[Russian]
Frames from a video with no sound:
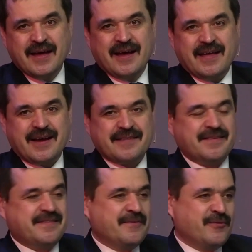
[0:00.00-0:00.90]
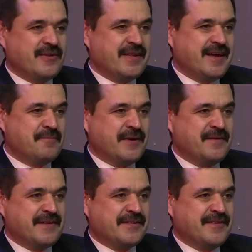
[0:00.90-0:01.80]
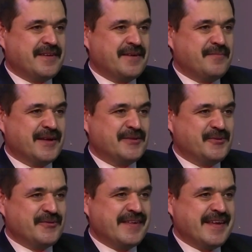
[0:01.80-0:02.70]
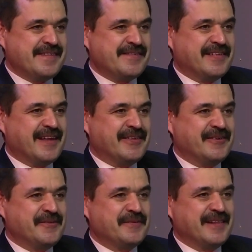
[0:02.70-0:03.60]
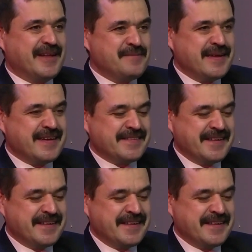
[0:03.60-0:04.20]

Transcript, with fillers: Я рад сегодня приветствовать моих друзей Светлану Коломеец,